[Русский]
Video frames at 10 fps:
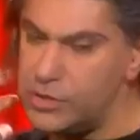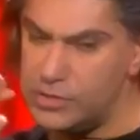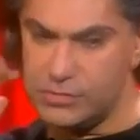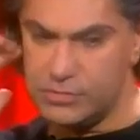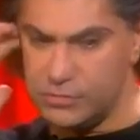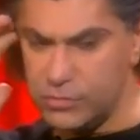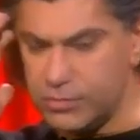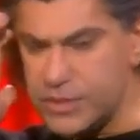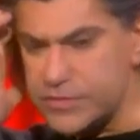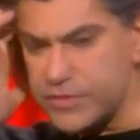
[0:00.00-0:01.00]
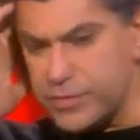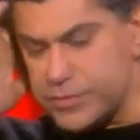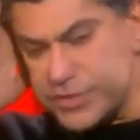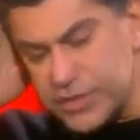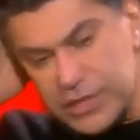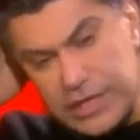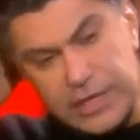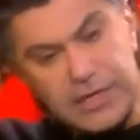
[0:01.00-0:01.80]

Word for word: Нет. Москва вообще,